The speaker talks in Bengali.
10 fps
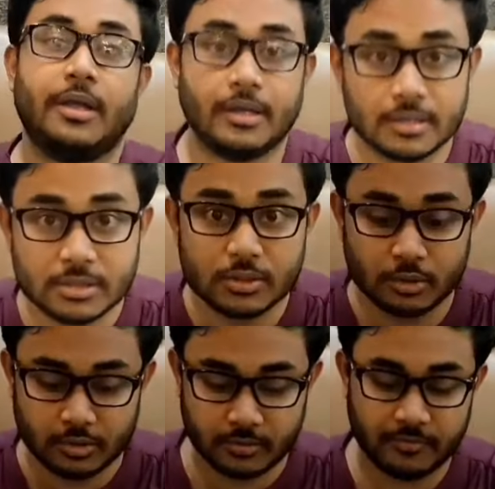ওকে
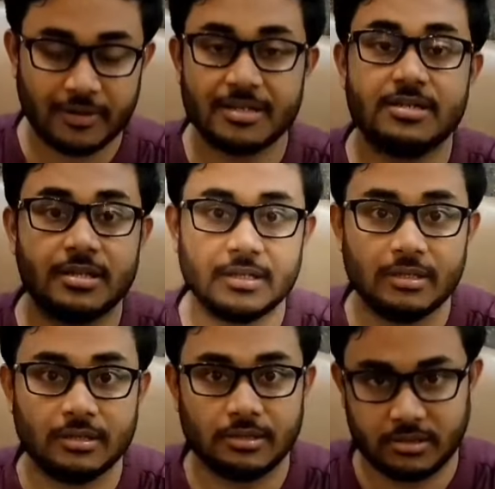সো ফার্স্ট
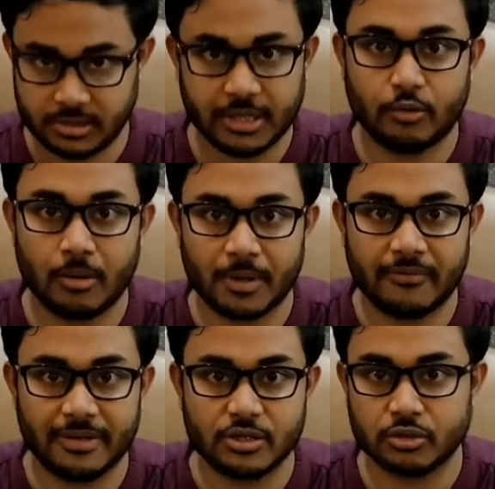যেহেতু
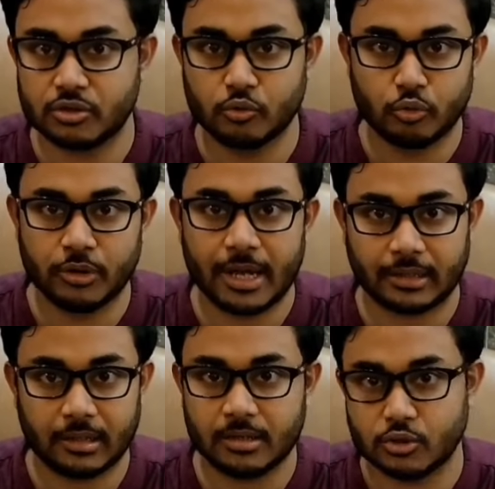আমরা ফার্স্ট যখন শুরু করি
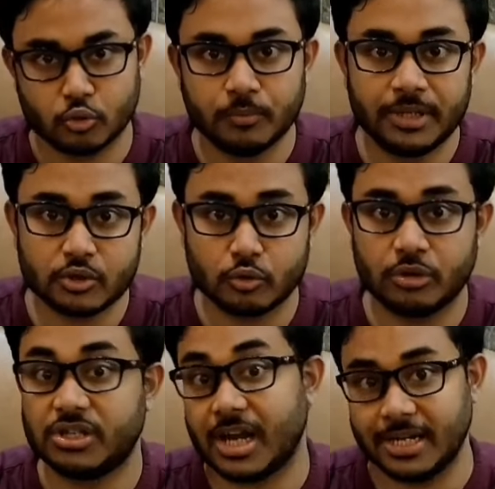একটা স্যুপ দিয়ে
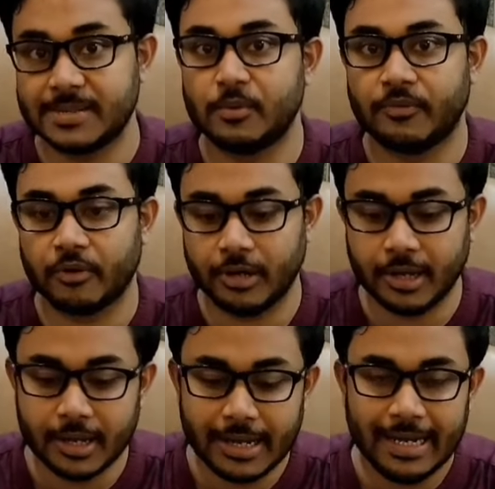শুরু করি চাইনিজ বুফে
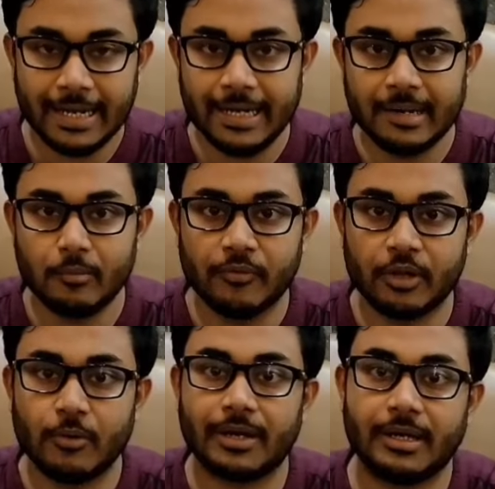হলে ইন্ডিয়ান
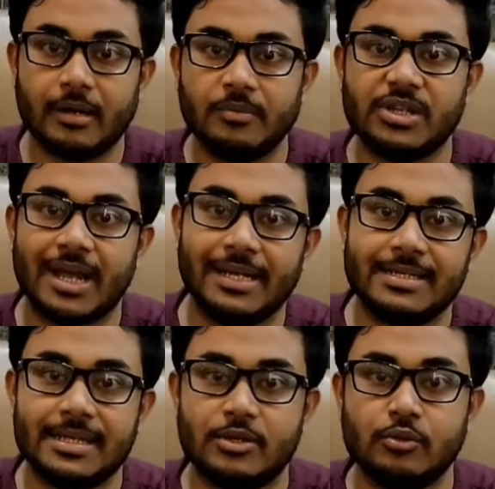বুফেতেও একটা এরম
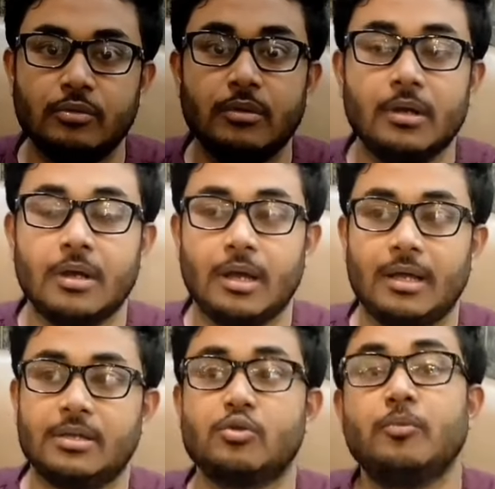চাইনিজ কিছু
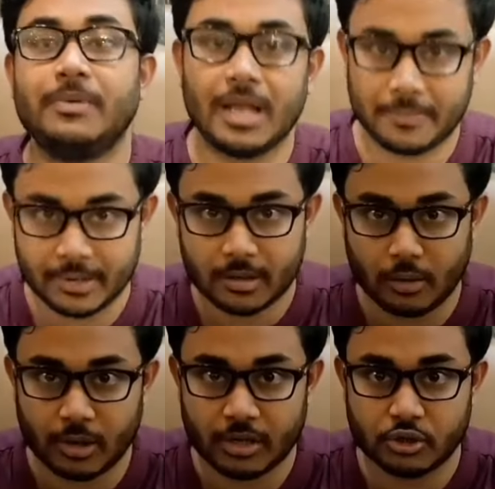স্যুপ টাইপের
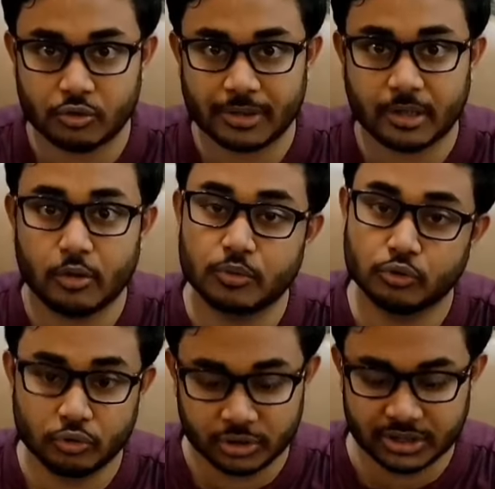করার জন্য একটা খুব
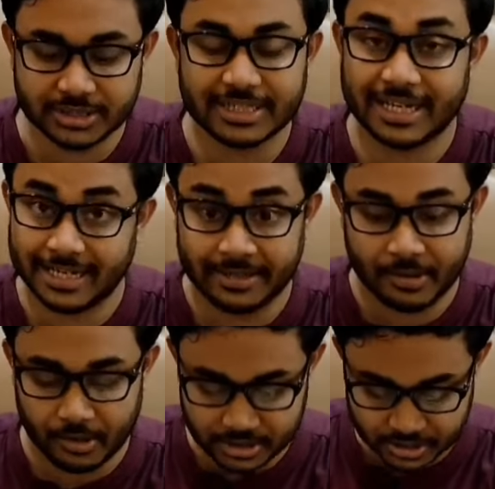সুন্দর জিনিস এখানে
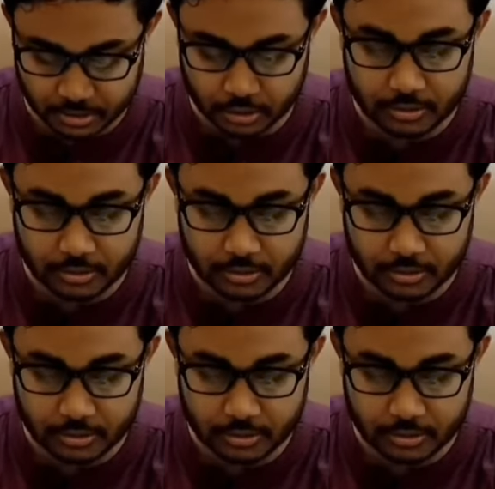দেওয়া হয় সেটা